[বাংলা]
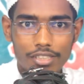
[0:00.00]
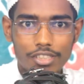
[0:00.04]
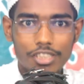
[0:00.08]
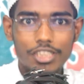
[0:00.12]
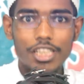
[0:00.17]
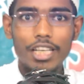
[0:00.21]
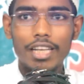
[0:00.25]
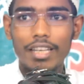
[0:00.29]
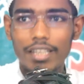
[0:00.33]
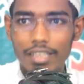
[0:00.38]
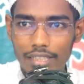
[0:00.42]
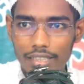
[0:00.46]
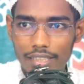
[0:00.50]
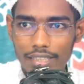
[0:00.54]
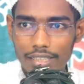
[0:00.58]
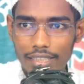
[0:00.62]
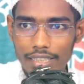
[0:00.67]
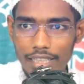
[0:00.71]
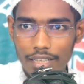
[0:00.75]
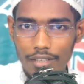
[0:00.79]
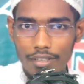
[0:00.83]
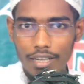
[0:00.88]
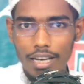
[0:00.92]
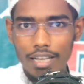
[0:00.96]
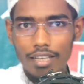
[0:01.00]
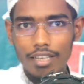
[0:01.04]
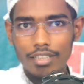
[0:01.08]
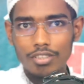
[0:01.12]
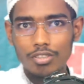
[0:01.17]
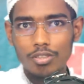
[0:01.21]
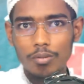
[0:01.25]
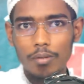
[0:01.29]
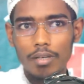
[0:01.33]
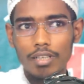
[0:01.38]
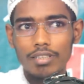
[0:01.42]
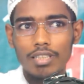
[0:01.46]
শির্ক কারণ আল্লাহ
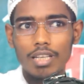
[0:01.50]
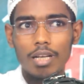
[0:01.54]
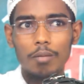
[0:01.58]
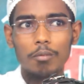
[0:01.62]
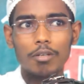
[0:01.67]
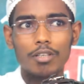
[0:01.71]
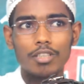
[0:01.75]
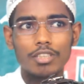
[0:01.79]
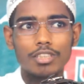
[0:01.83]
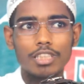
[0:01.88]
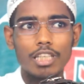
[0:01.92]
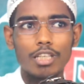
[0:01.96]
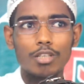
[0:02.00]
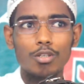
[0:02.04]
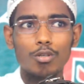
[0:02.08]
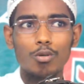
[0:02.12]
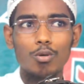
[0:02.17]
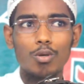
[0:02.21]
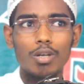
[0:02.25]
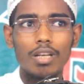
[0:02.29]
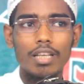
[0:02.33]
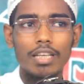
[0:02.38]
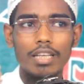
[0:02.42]
সুবহানাহু ওয়া তাআলা বলেছেন কুল